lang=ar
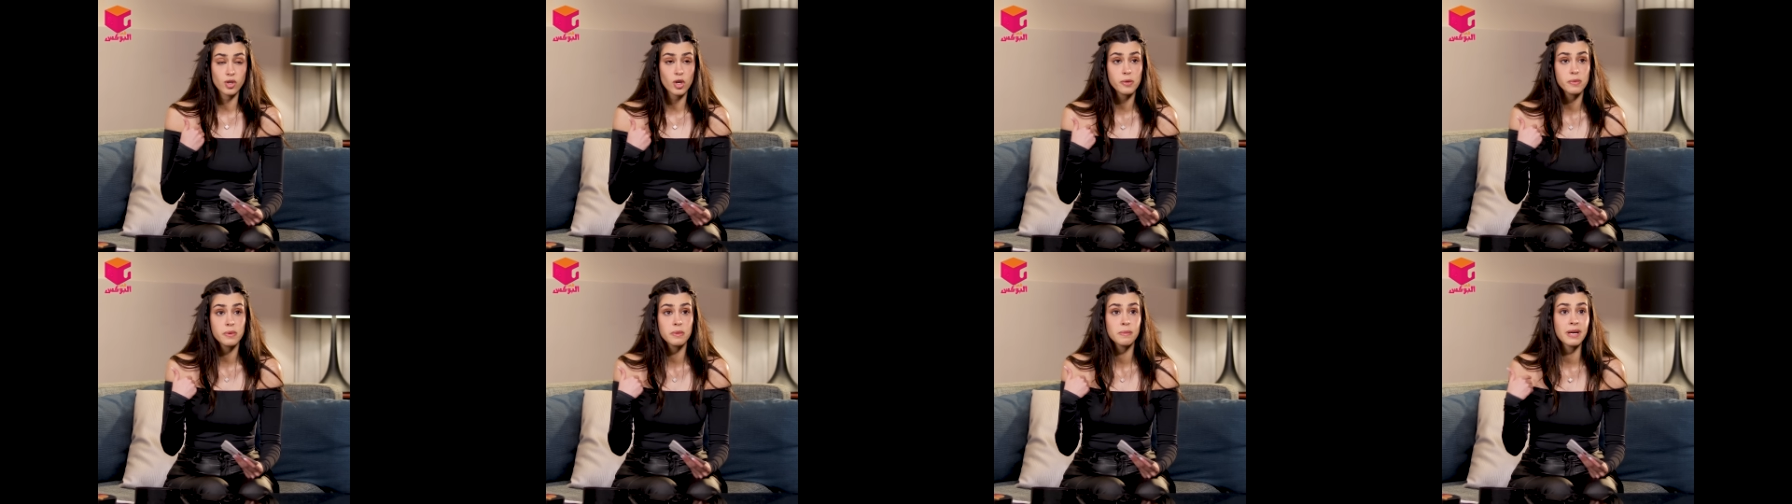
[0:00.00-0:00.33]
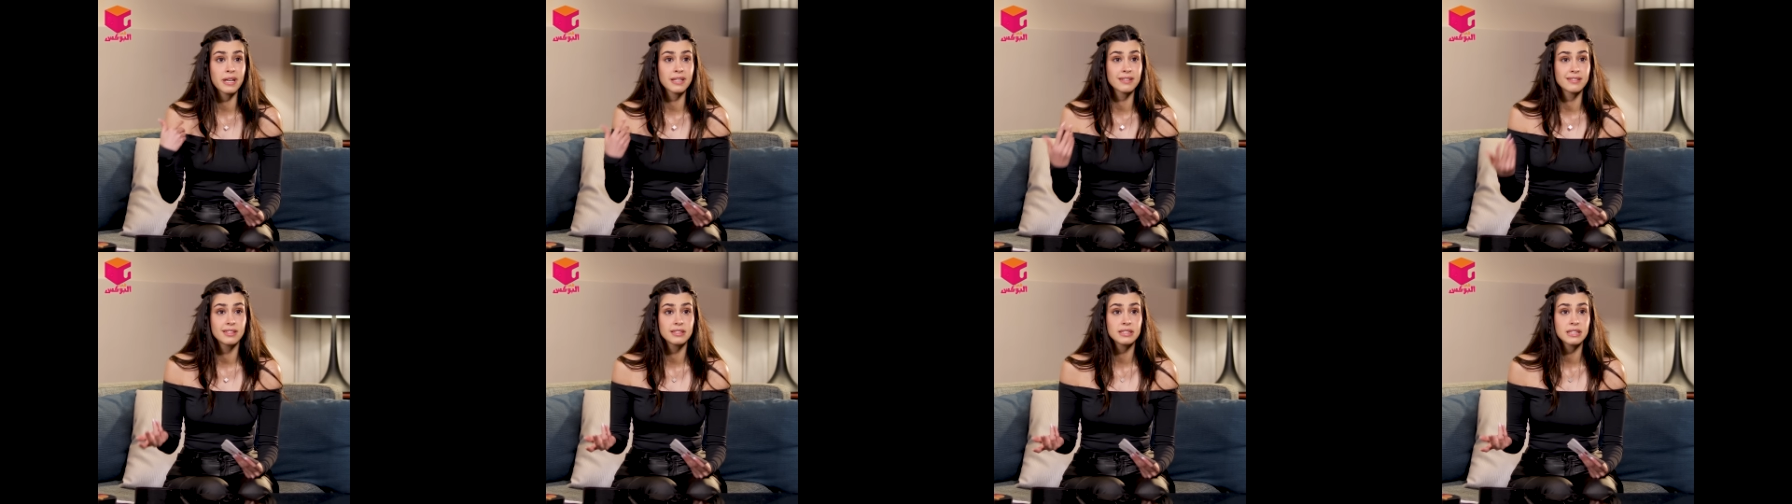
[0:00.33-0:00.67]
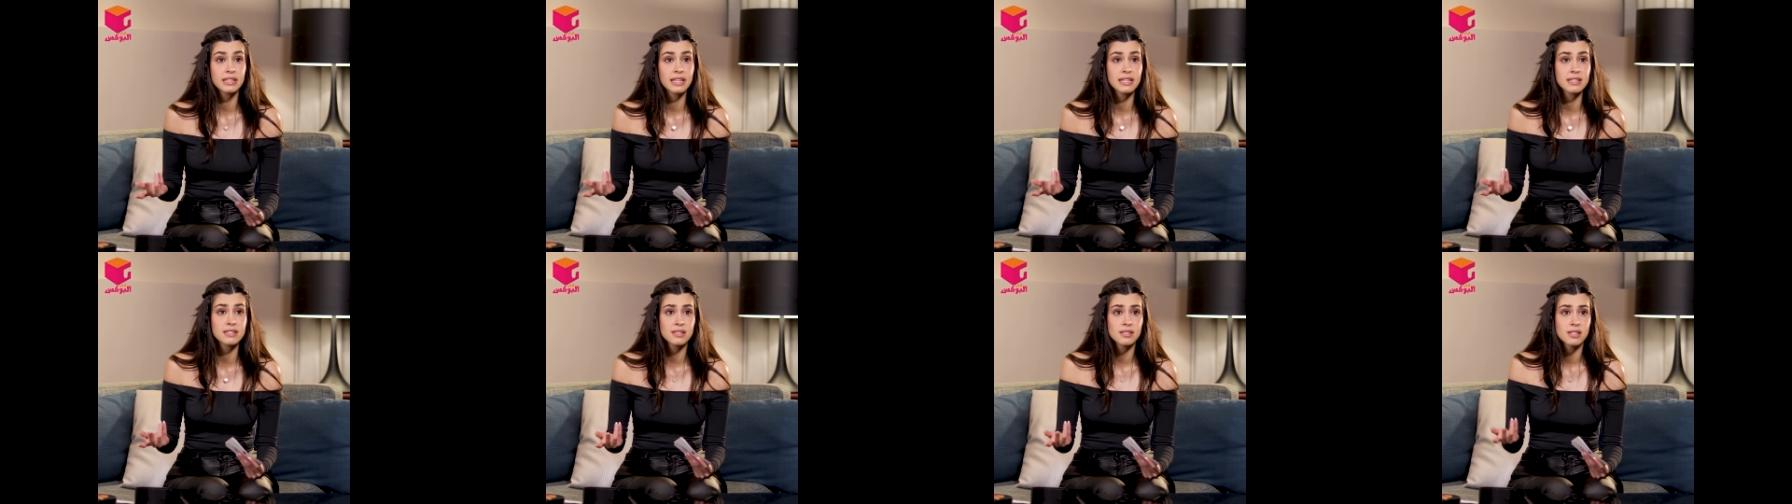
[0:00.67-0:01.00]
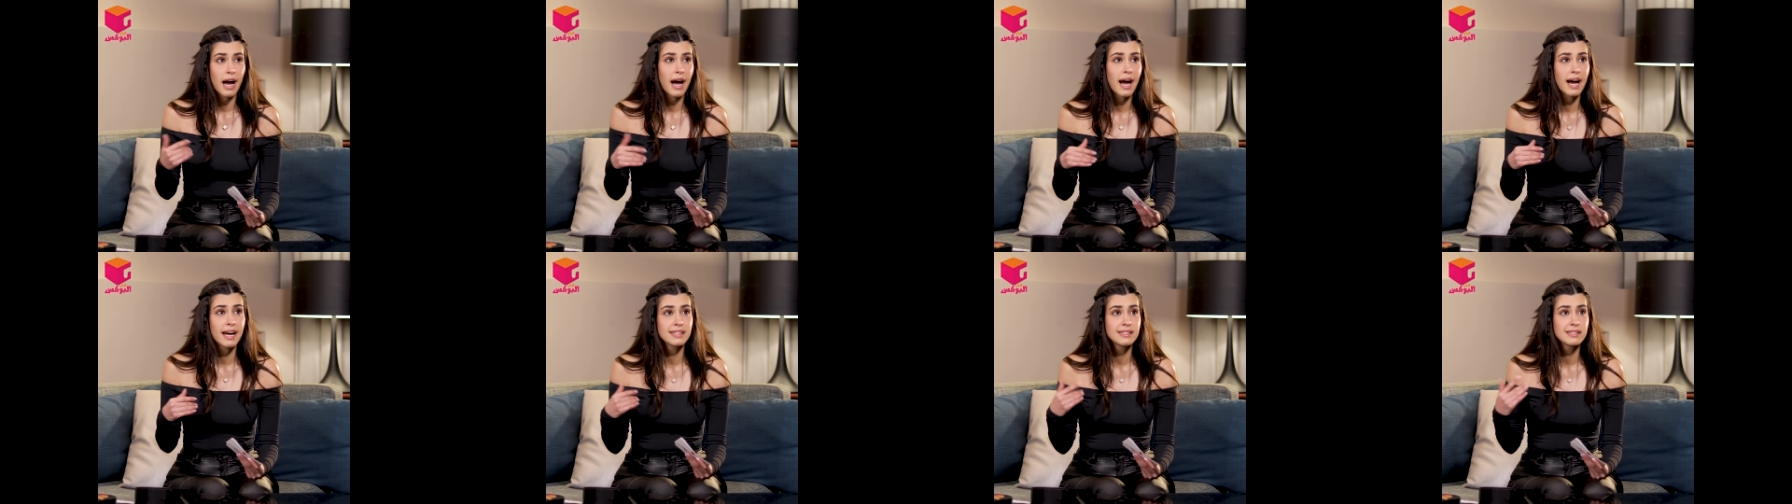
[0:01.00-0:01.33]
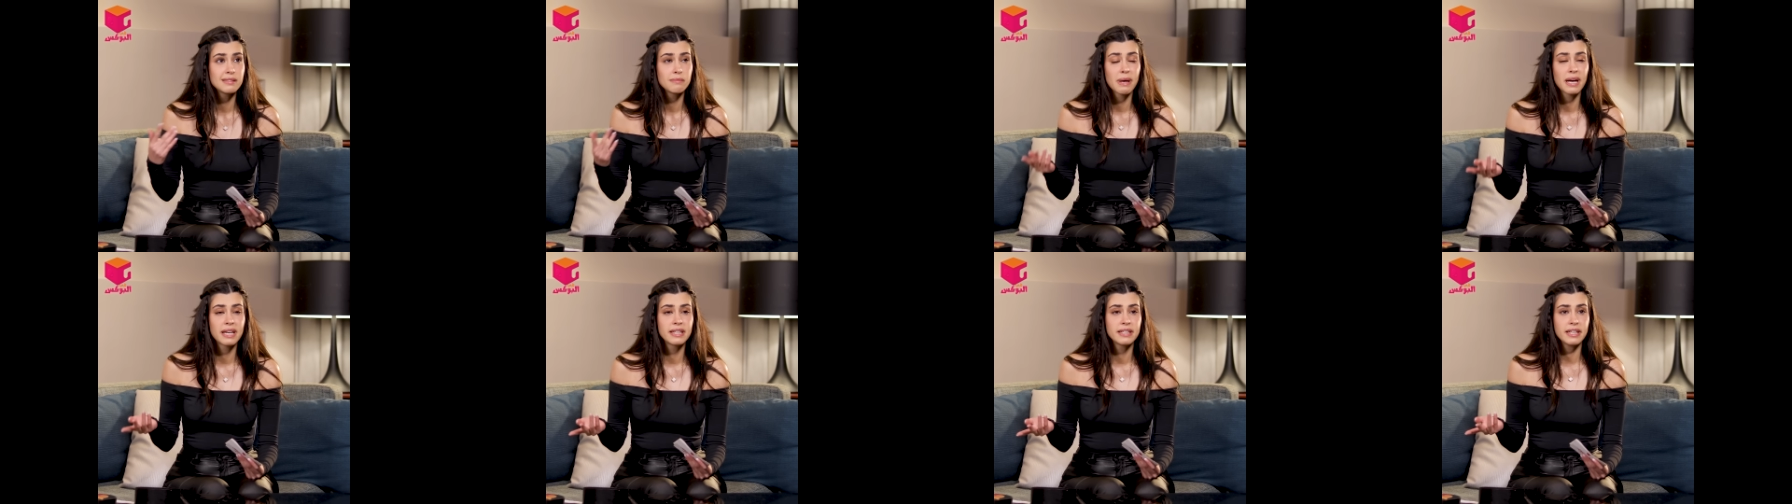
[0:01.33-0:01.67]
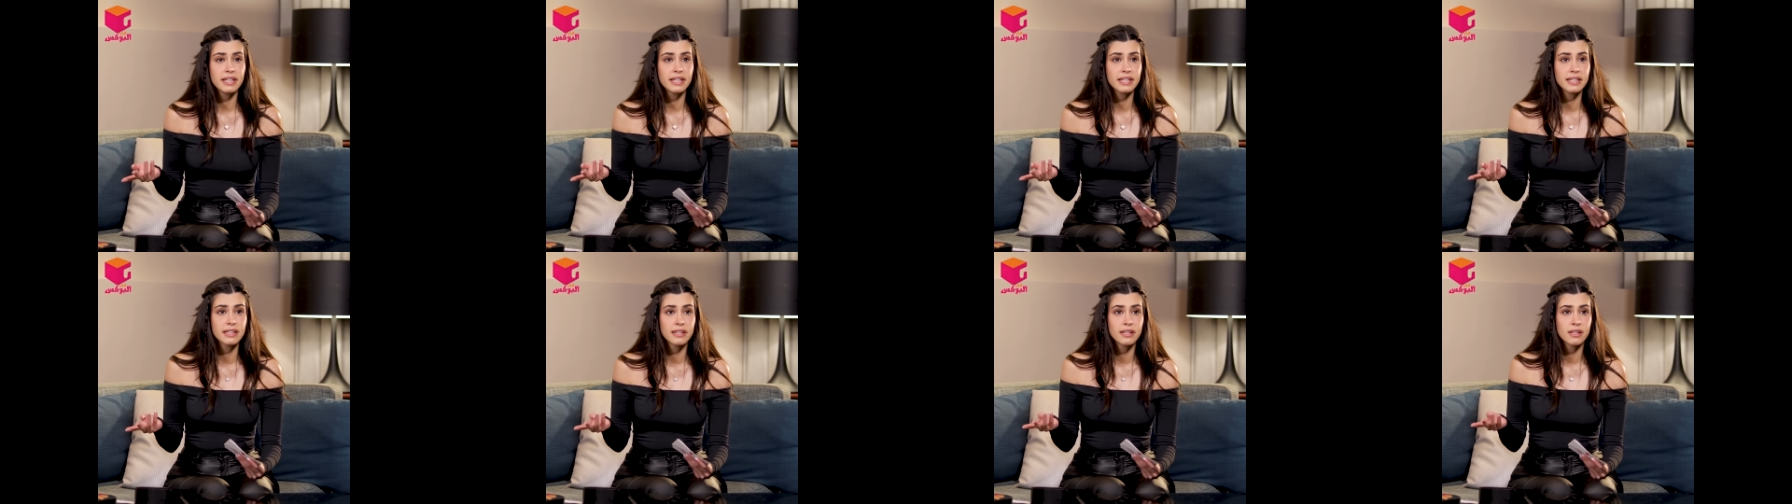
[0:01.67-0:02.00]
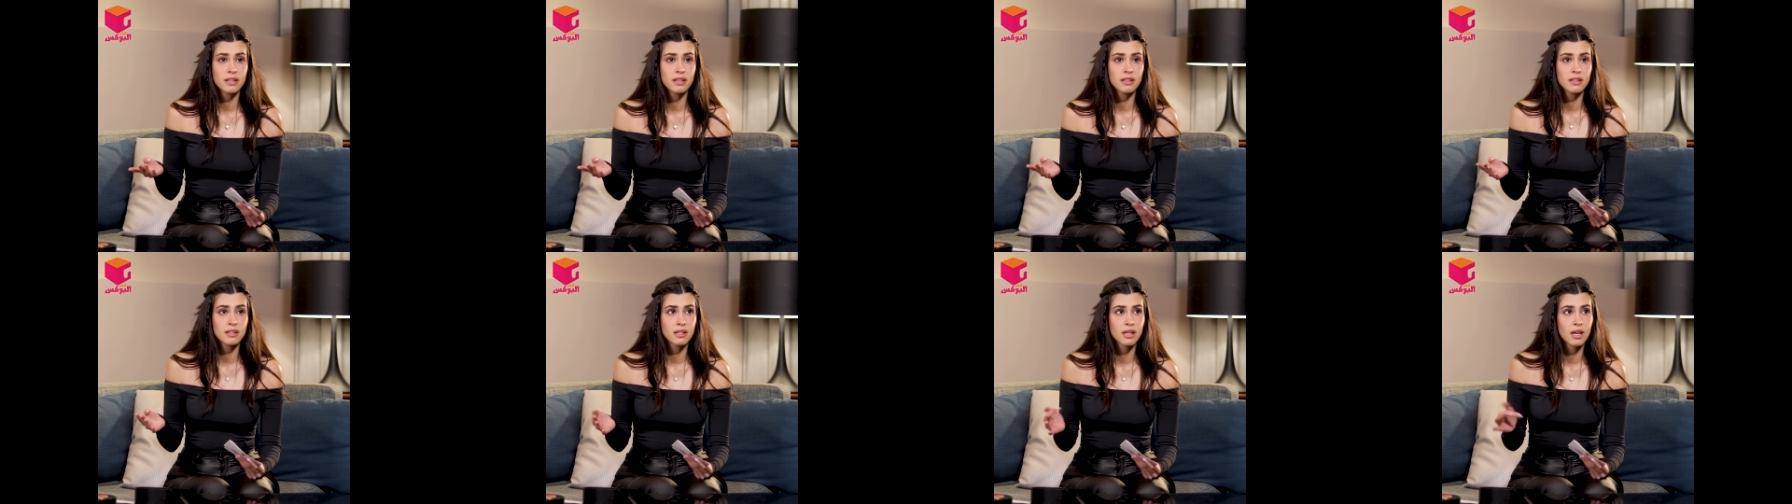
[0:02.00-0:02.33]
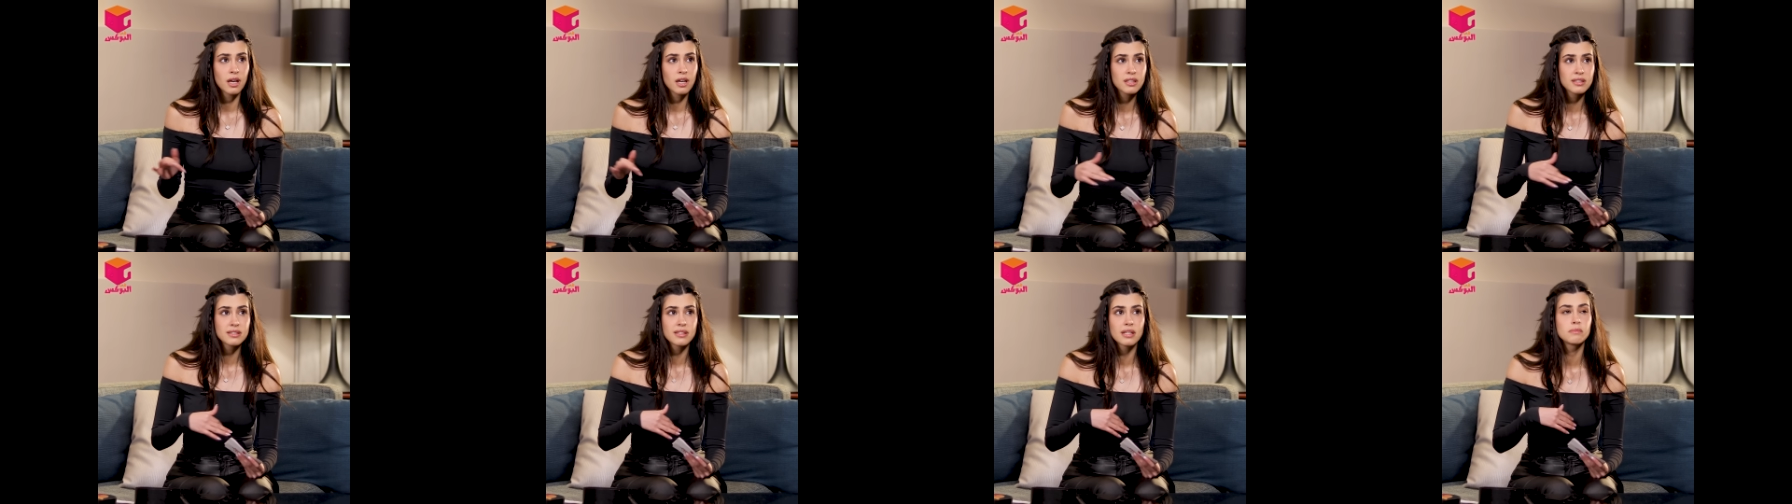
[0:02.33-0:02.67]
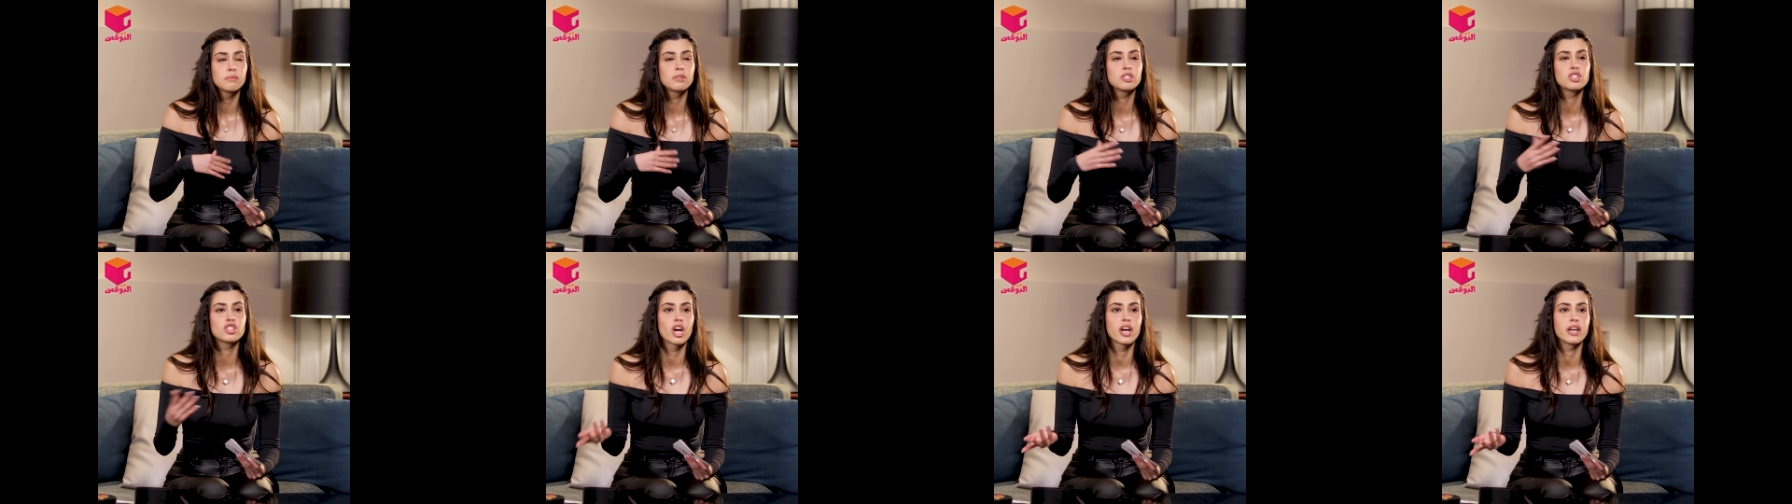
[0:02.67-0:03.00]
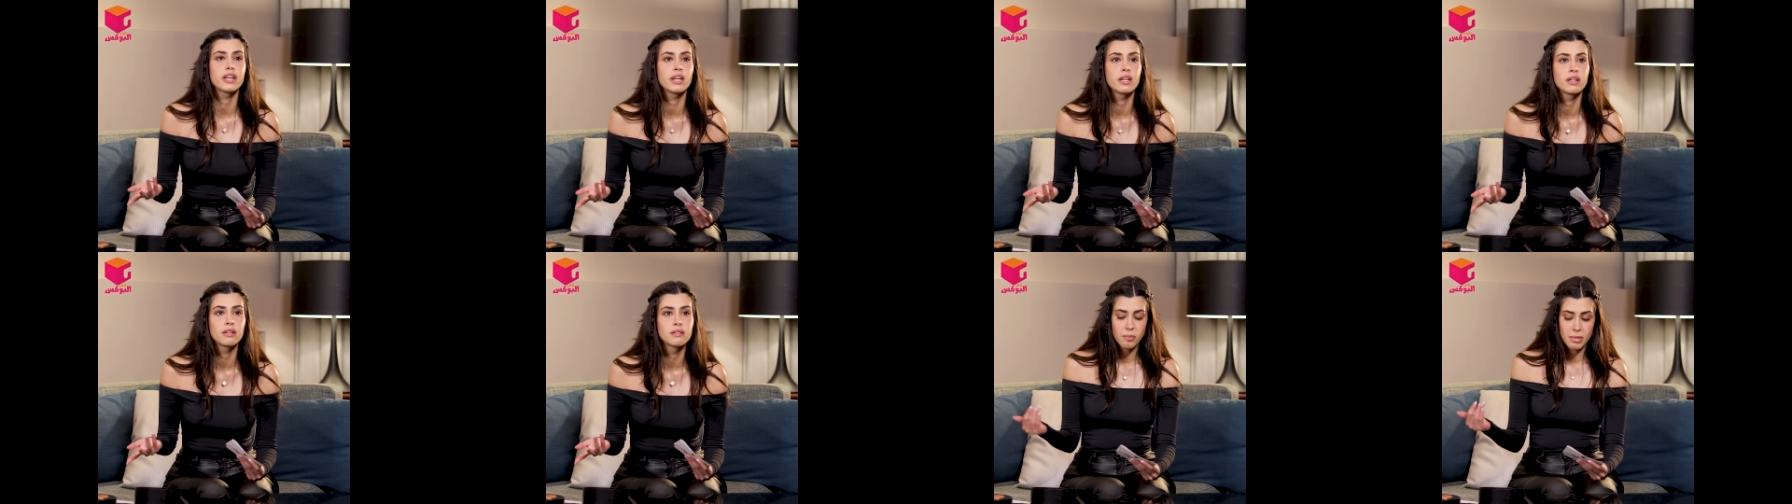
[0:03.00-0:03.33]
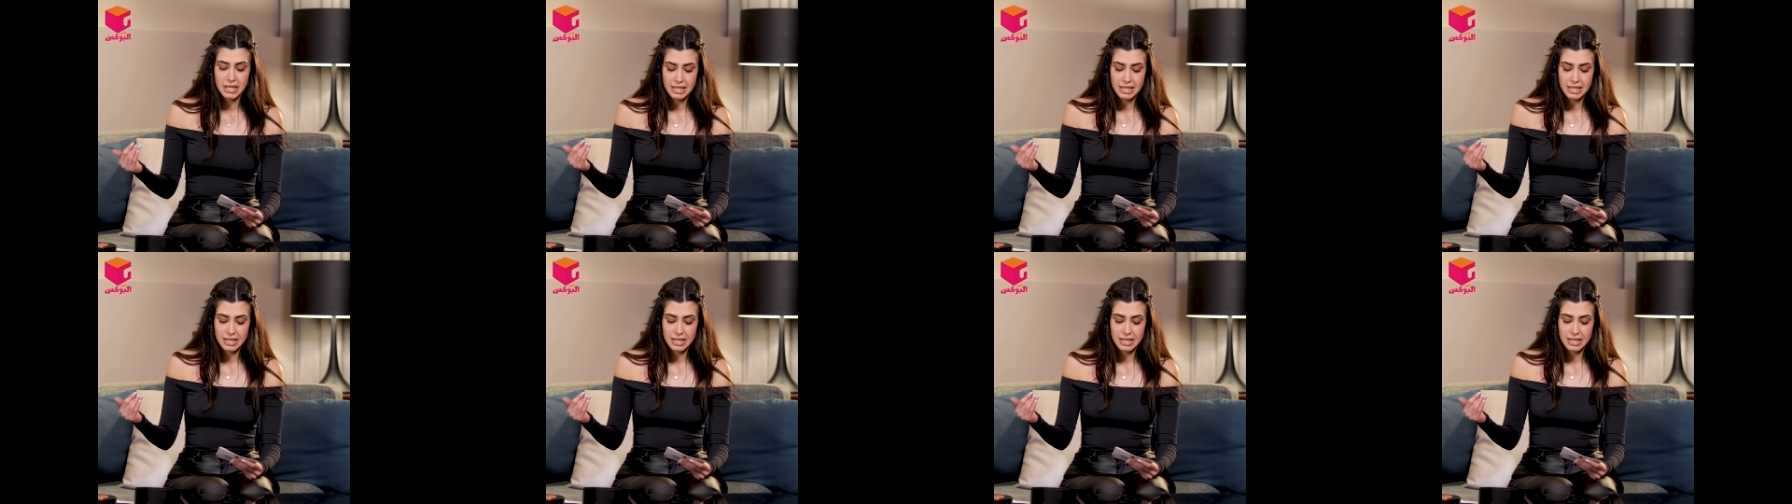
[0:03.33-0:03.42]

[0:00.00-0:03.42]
صحبه مع كثير ناس عادي ما نحكي لاكثر من شهرين